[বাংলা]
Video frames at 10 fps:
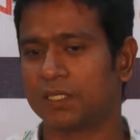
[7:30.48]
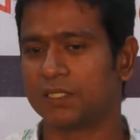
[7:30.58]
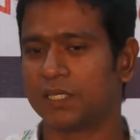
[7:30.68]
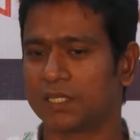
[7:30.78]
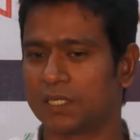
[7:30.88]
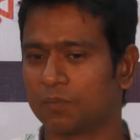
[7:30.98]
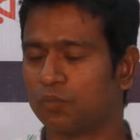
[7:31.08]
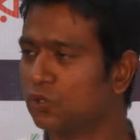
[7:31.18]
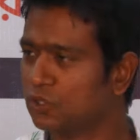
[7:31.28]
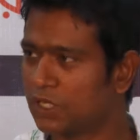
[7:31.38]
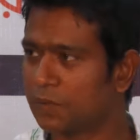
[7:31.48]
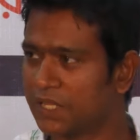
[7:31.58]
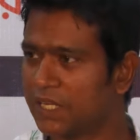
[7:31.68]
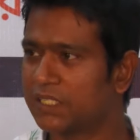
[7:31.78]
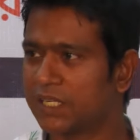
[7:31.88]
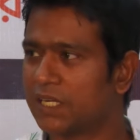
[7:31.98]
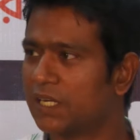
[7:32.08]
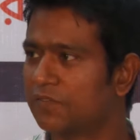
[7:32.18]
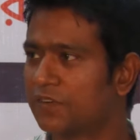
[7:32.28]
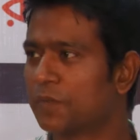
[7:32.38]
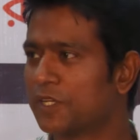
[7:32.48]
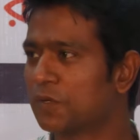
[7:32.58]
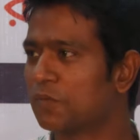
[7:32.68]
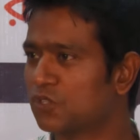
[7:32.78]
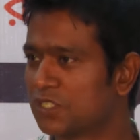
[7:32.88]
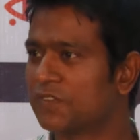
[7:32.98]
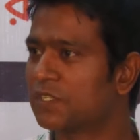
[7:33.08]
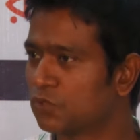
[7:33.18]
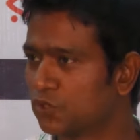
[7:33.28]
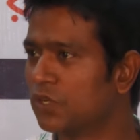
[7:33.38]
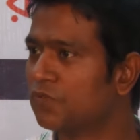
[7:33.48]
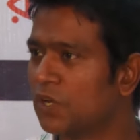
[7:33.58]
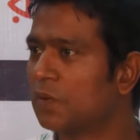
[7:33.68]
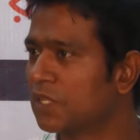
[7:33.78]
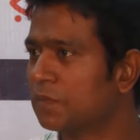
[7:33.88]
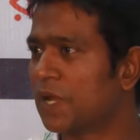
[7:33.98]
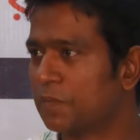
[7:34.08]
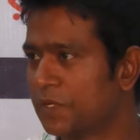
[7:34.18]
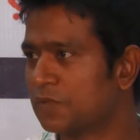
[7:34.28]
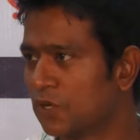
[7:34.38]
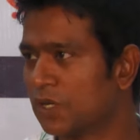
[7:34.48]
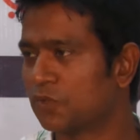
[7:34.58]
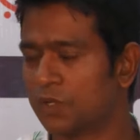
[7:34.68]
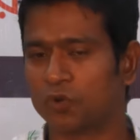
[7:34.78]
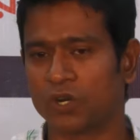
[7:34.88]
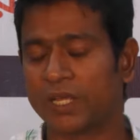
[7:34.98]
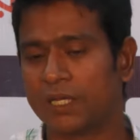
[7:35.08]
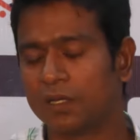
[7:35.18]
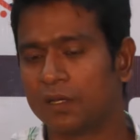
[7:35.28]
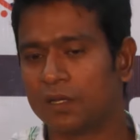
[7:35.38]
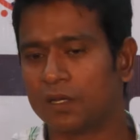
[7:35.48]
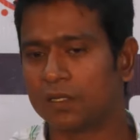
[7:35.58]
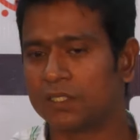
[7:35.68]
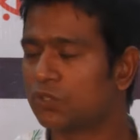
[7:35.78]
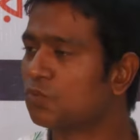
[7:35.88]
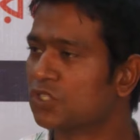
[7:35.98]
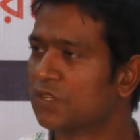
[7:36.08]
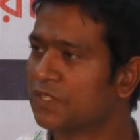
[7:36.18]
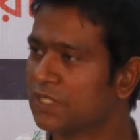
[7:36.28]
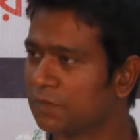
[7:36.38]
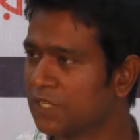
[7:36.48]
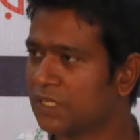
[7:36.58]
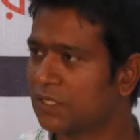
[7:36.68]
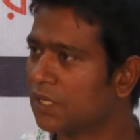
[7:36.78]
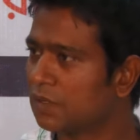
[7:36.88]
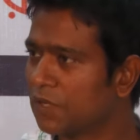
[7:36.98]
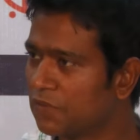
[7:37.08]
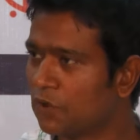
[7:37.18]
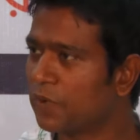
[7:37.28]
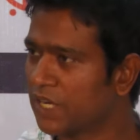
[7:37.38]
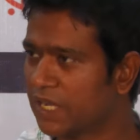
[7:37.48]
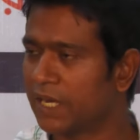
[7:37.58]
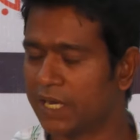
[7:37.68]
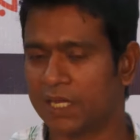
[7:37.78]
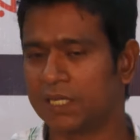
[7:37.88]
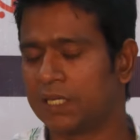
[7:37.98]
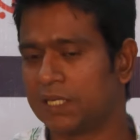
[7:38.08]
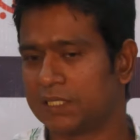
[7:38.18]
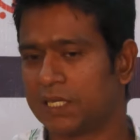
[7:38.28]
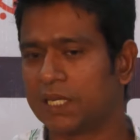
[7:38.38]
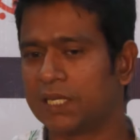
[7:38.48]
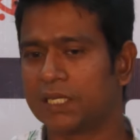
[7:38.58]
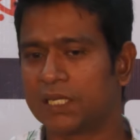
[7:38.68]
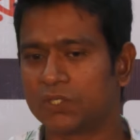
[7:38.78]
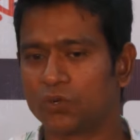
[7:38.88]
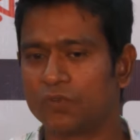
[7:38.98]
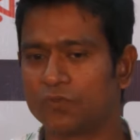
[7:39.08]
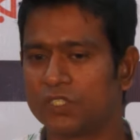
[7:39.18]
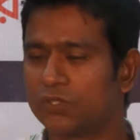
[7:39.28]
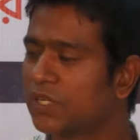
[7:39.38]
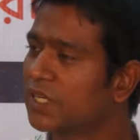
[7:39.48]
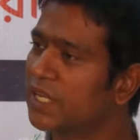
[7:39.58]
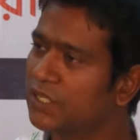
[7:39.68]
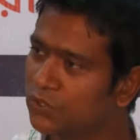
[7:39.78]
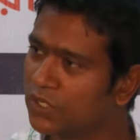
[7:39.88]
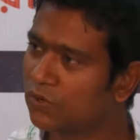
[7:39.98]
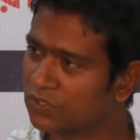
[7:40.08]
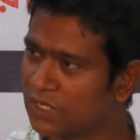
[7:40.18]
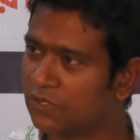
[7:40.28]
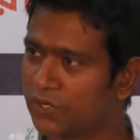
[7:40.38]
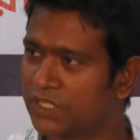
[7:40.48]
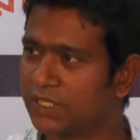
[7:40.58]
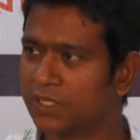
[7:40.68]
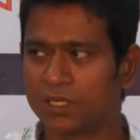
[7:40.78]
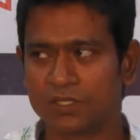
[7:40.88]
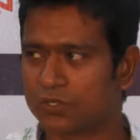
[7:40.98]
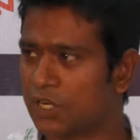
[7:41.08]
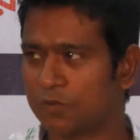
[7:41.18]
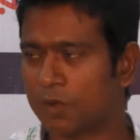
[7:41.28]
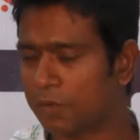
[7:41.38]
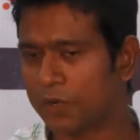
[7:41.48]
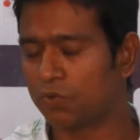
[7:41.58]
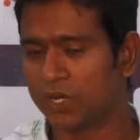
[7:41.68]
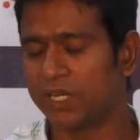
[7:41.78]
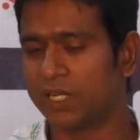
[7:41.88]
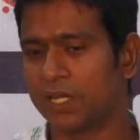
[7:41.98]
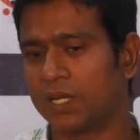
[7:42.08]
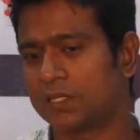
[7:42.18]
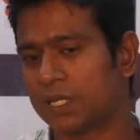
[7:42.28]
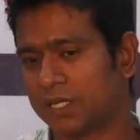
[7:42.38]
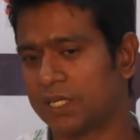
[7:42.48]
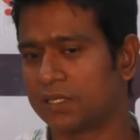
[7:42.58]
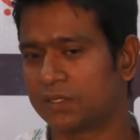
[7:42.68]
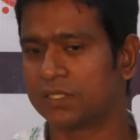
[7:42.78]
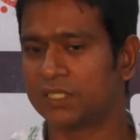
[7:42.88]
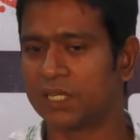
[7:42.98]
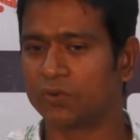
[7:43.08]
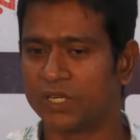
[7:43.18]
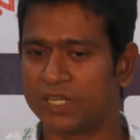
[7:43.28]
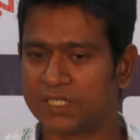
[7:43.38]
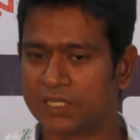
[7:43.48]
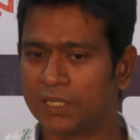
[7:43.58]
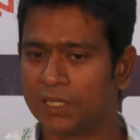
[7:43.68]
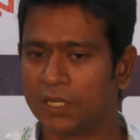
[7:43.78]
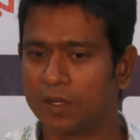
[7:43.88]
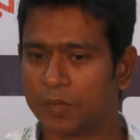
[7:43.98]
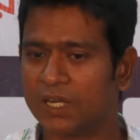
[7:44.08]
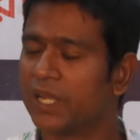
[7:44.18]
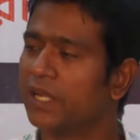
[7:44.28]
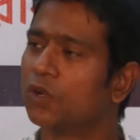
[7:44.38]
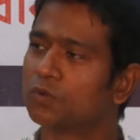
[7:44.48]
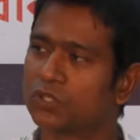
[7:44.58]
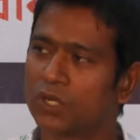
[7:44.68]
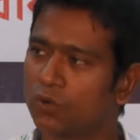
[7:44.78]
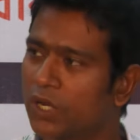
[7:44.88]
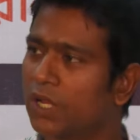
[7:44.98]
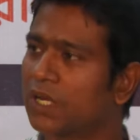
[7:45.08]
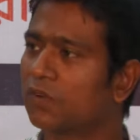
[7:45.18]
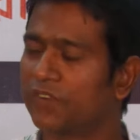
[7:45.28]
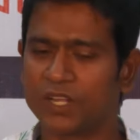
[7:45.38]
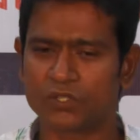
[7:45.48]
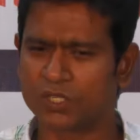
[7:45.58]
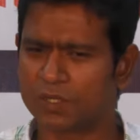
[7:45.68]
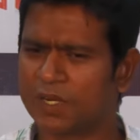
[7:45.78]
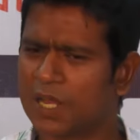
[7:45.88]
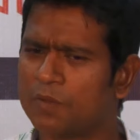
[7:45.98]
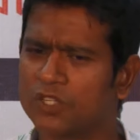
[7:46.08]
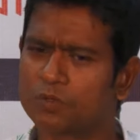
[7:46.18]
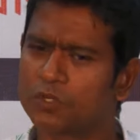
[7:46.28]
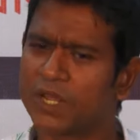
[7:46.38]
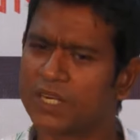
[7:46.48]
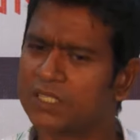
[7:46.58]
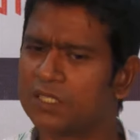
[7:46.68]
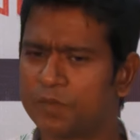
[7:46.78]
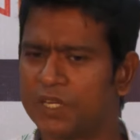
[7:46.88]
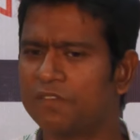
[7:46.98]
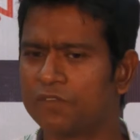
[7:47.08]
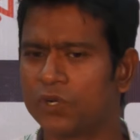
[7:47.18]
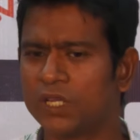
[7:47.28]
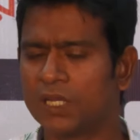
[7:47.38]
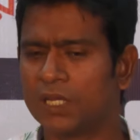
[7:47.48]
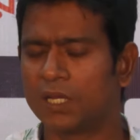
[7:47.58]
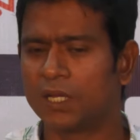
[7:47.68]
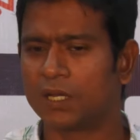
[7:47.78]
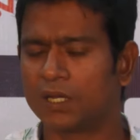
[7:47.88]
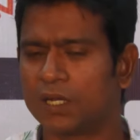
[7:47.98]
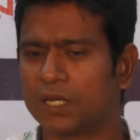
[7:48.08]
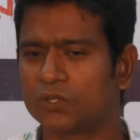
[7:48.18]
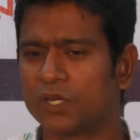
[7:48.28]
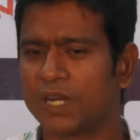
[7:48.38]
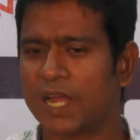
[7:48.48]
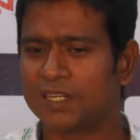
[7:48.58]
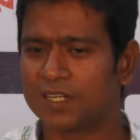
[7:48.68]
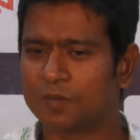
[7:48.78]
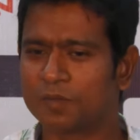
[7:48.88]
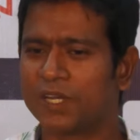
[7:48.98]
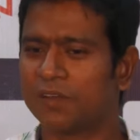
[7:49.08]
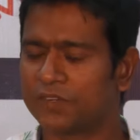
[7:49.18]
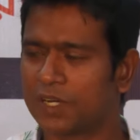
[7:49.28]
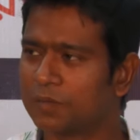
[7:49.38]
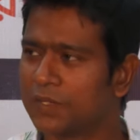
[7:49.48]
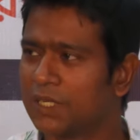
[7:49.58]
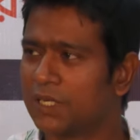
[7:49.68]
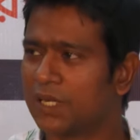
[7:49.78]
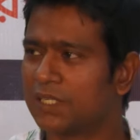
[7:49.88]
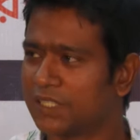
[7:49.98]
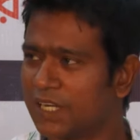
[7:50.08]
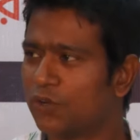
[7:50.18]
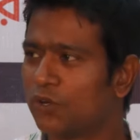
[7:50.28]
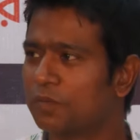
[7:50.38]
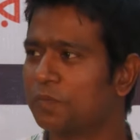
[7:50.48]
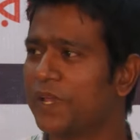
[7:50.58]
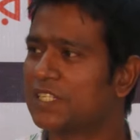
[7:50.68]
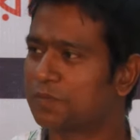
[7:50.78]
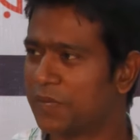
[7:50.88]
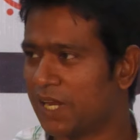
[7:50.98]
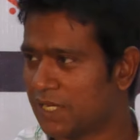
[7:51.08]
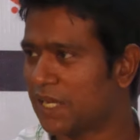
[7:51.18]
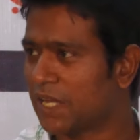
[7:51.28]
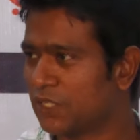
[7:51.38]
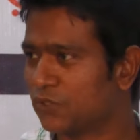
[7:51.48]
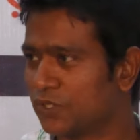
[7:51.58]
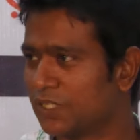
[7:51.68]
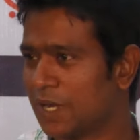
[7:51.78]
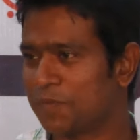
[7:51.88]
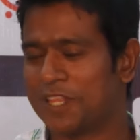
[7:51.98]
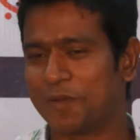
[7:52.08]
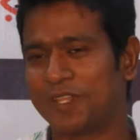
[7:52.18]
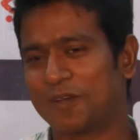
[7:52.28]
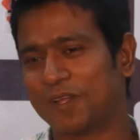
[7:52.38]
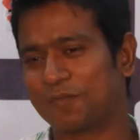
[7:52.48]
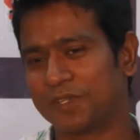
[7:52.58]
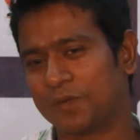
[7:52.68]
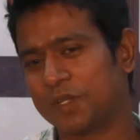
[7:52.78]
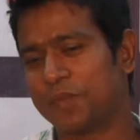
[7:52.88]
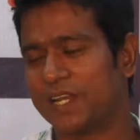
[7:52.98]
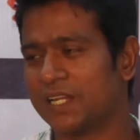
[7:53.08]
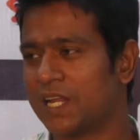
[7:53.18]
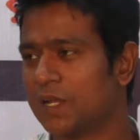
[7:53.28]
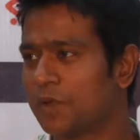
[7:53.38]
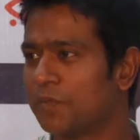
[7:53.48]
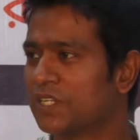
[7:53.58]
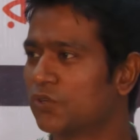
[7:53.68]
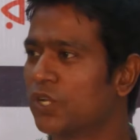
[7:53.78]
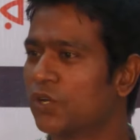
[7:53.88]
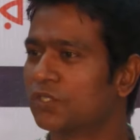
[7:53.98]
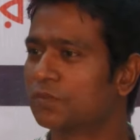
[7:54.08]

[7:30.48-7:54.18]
যে একটা পুল যদি আমরা দেখি সেখানে লেফট আর্ম পেস বলার মোস্তাফিজ এবং শরীফুলি আমাদের প্রাইম পেস বলারের মধ্যে পড়ে যেহেতু মোস্তাফিজ আমাদের এই ফর্মেটটা খেলে না সেখানে শরীফুল যেহেতু একটা ইঞ্জুরি কনসার্ন রয়েছে তো স্বাভাবিকভাবে আমরা করিনি তাকে আর চিন্তা করিনি টেস্টে বাট হ্যাঁ এই অপশনটা হলে একটা ভেরিয়েশন আসে বাট আমি সবসময় একটা জিনিস বিলিভ করি আসলে রাইট আর্ম লেফট আর্ম যেটাই হোক বেস্ট প্লেয়ারটা খেলা জরুরি আপনি দেখবেন আমাদের ব্যাটিং লাইন আপে বেশ অনেক